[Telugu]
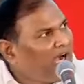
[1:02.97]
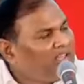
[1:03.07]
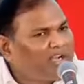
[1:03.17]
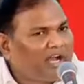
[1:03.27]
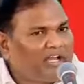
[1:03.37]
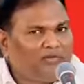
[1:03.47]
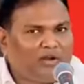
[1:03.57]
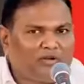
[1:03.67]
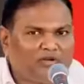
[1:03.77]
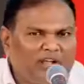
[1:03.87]
అధికారి
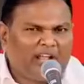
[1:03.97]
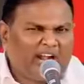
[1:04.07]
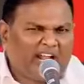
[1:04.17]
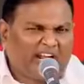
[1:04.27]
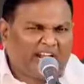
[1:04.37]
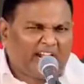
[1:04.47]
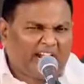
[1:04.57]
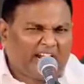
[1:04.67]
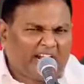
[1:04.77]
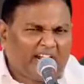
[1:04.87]
వరకు
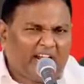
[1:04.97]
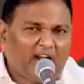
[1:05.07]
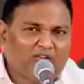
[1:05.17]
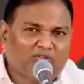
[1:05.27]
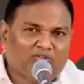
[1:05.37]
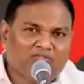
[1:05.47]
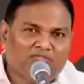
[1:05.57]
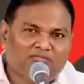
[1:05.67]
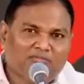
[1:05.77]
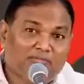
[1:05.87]
గడగడగడగడగడలాడుతూ
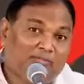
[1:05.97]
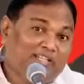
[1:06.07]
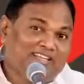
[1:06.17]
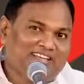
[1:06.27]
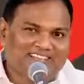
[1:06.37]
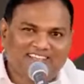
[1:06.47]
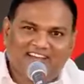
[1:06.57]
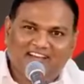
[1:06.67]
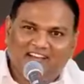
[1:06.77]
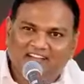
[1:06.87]

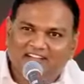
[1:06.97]
పనిచేస్తారట